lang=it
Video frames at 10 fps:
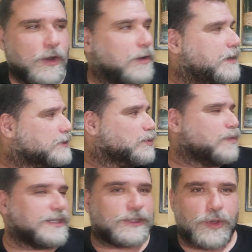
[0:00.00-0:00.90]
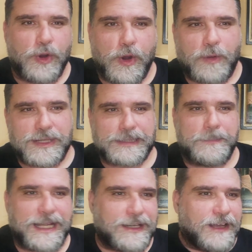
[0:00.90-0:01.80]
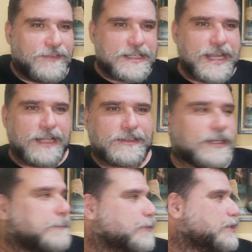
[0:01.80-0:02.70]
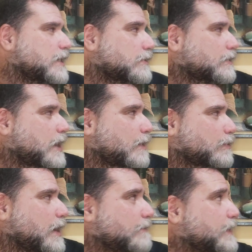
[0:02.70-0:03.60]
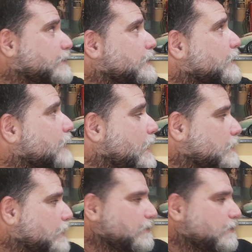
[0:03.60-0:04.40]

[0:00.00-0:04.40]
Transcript: ho messo questo, questa bella lavagnetta che possiedo da una ventina d'anni,